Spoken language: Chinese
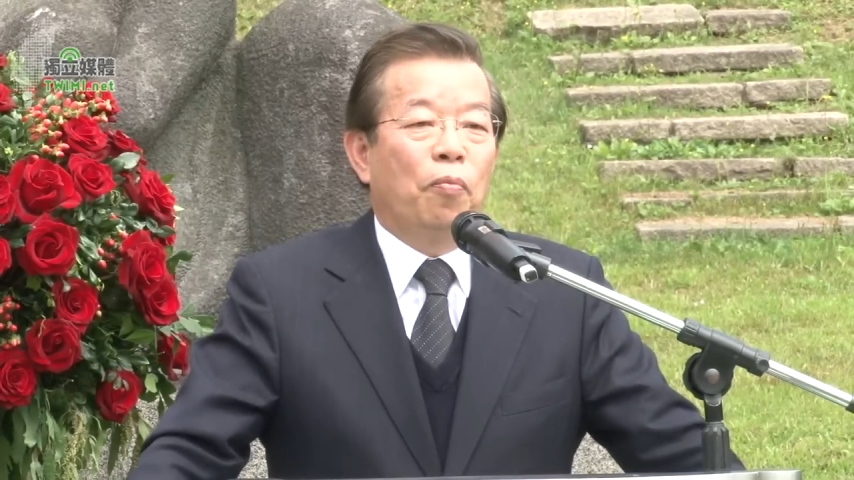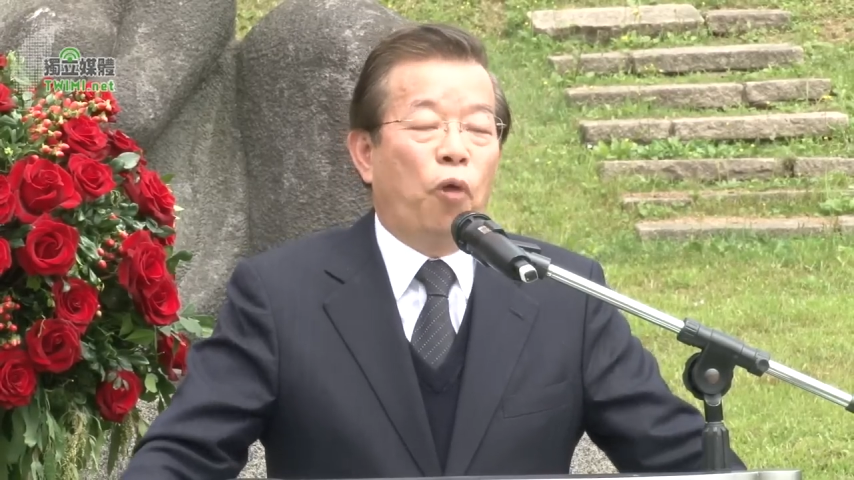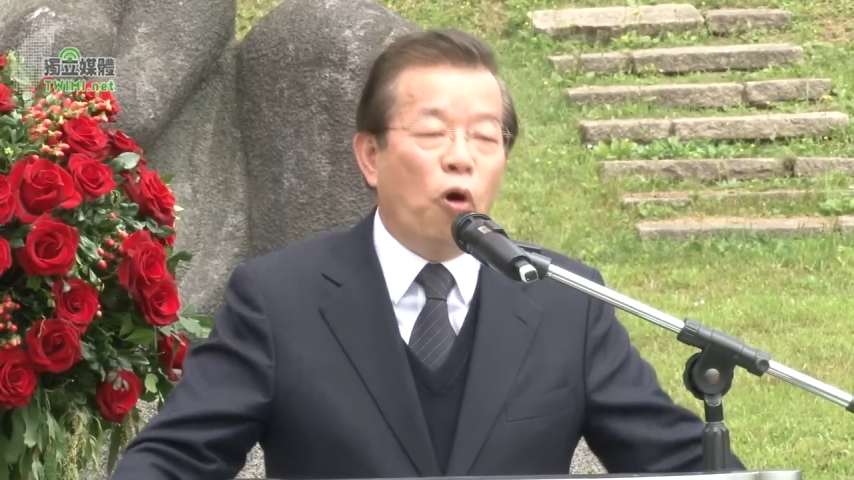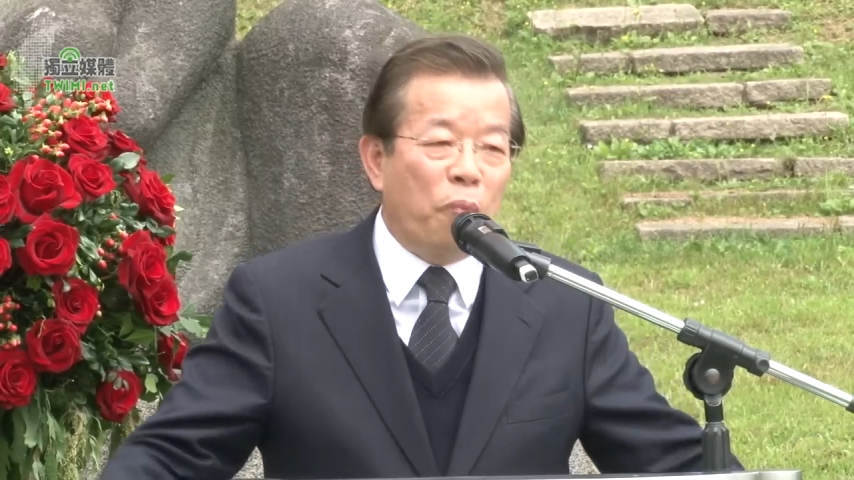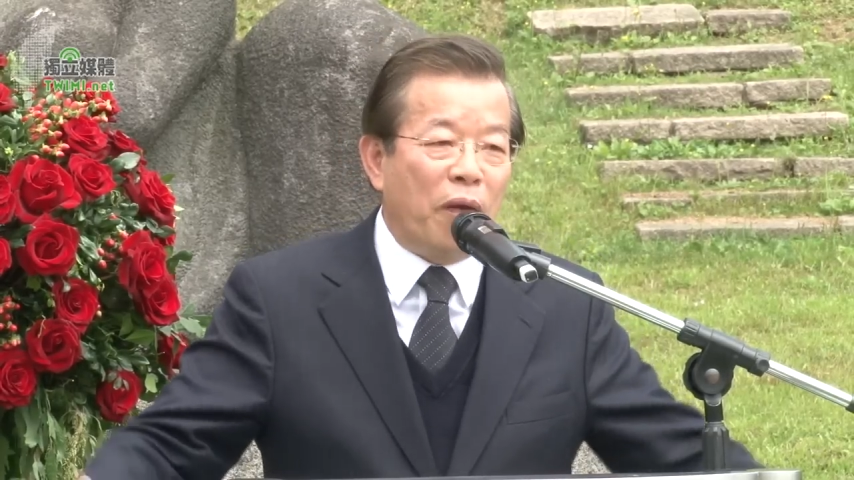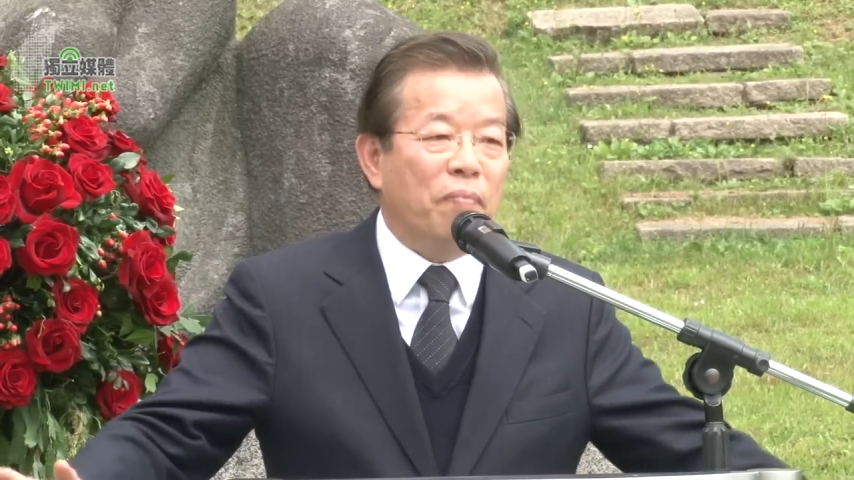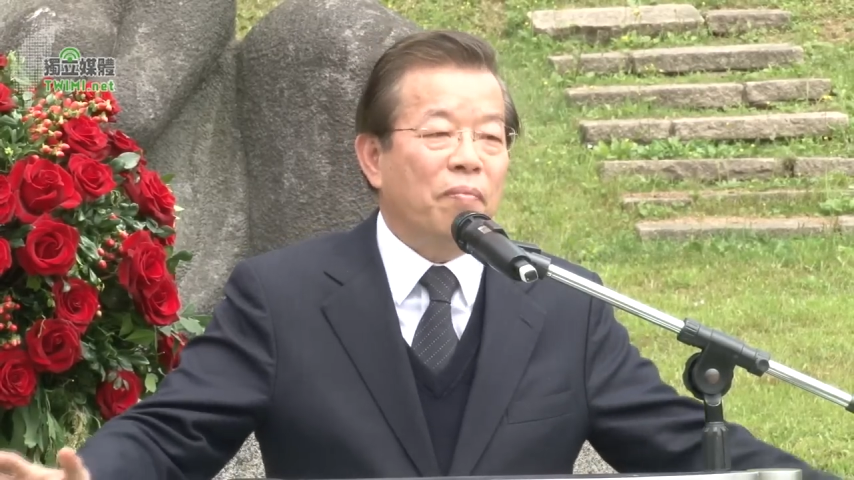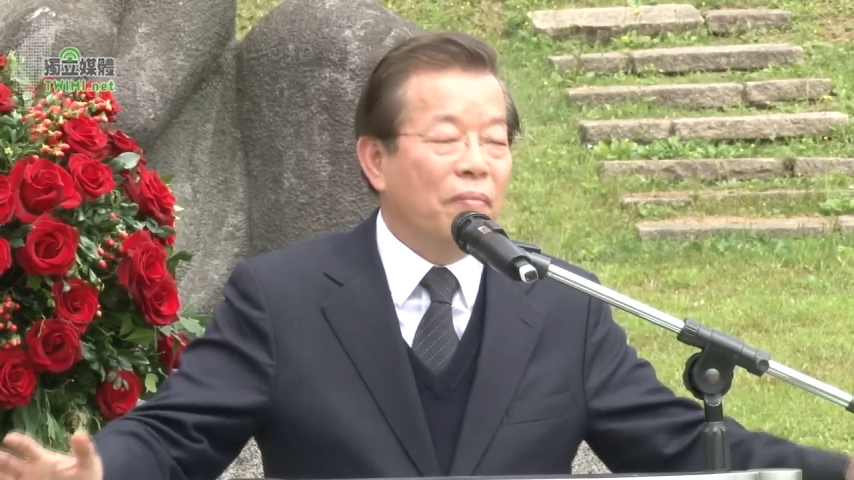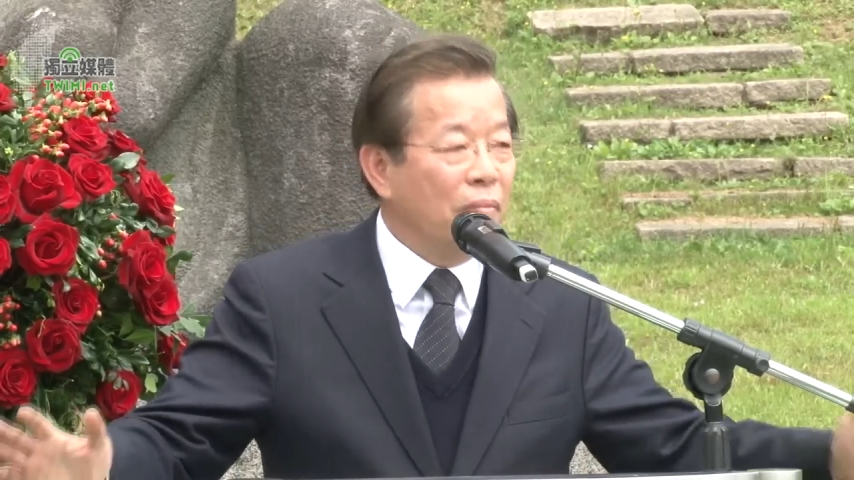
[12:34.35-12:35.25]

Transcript: 普遍